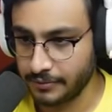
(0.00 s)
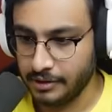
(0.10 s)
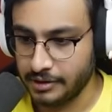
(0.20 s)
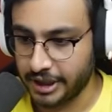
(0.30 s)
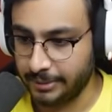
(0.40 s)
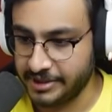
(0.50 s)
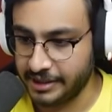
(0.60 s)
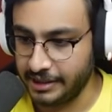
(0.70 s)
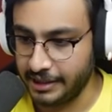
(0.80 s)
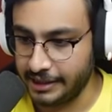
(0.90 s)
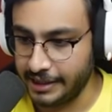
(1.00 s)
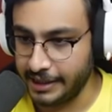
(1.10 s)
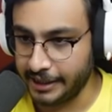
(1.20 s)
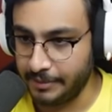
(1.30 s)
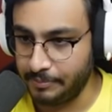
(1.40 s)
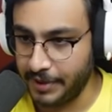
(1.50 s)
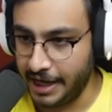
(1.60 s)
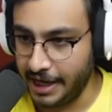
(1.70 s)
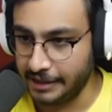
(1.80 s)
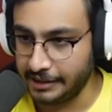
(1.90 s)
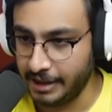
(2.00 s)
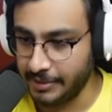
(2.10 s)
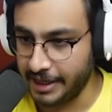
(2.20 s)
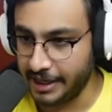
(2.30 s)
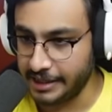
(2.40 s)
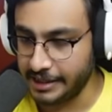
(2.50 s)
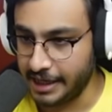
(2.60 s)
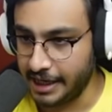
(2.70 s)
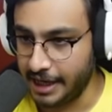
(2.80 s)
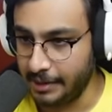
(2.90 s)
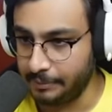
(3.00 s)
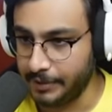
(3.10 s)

स्टिकी पिस्टन लगाने के बाद हमें यहां